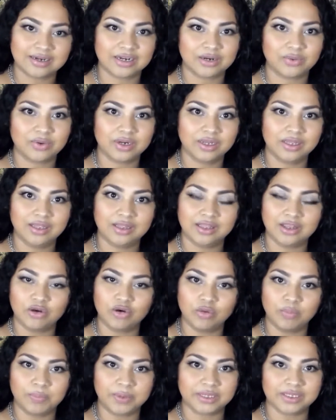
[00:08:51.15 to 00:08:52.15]
recuerden de
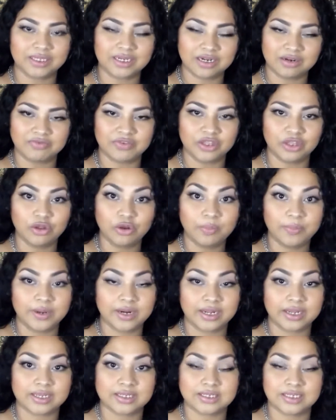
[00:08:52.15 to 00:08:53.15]
compartir el video
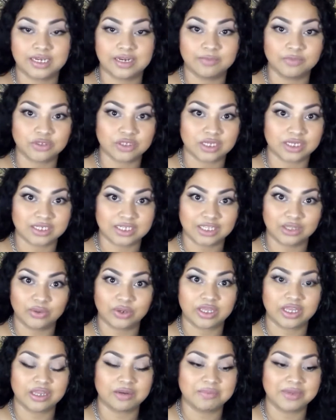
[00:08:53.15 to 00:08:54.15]
para que sigamos
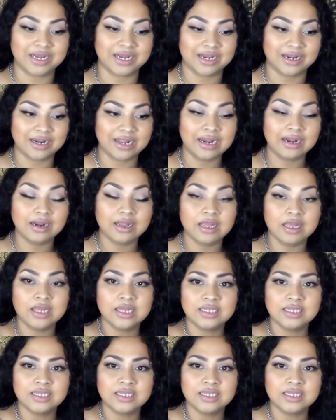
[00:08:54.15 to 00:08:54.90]
creciendo aquí en mi canal.